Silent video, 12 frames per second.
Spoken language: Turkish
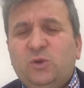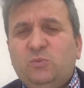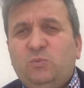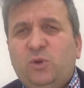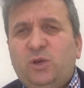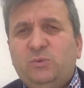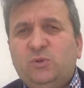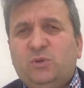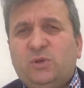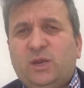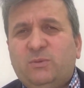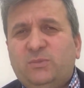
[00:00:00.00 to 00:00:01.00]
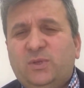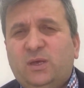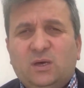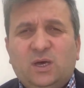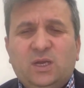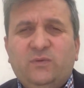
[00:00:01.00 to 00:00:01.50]
Böyle bir dönemde
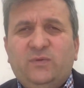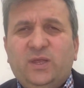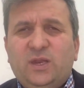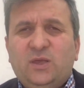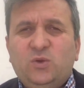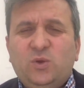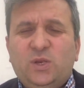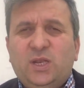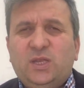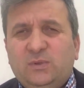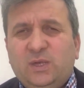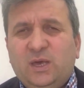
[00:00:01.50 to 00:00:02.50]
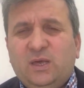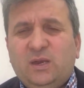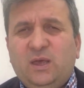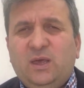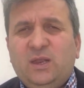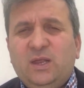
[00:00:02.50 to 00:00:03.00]
Alevilere yönelik
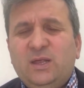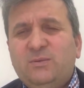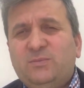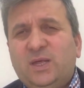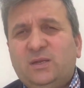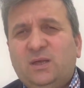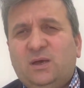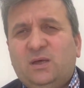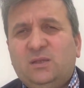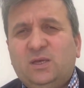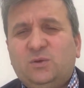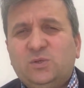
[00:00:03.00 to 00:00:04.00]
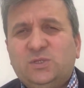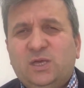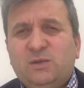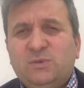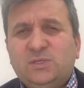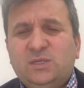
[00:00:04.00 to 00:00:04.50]
eğer eylemlerde Allah
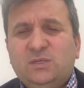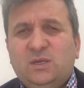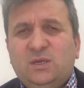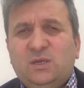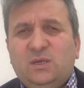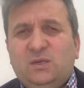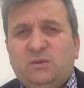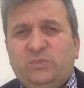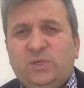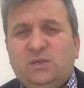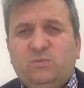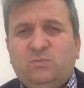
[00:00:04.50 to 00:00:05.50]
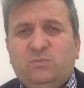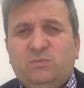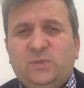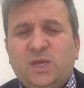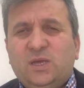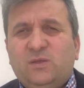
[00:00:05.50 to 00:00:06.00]
göstermesin bir
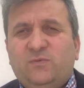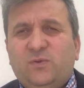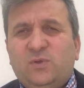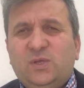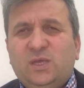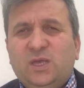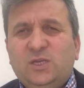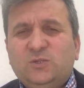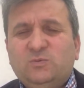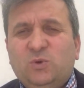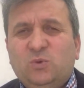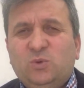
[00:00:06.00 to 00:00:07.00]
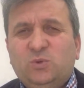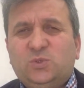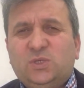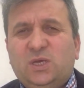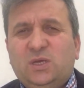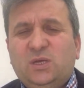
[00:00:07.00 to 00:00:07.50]
negatif yönde gelişme
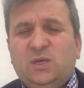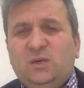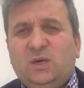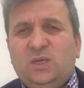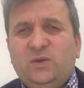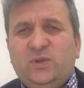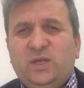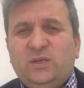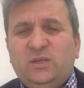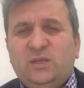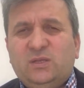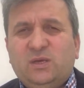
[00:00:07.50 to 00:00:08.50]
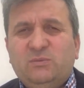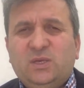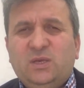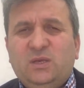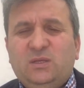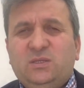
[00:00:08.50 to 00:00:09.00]
olursa Alevilerin de
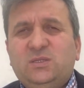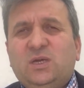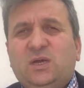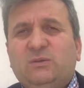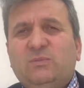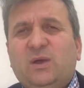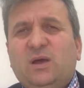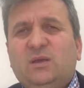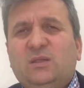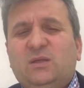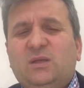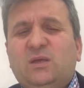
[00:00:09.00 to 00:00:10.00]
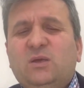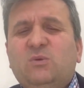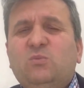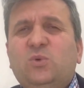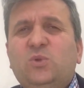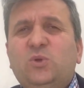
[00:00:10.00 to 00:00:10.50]
tabii ki iltica etme hakları
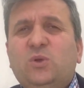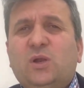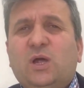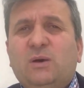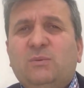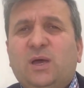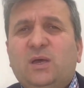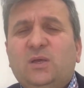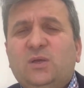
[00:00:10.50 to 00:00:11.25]
bulunuyor. Ama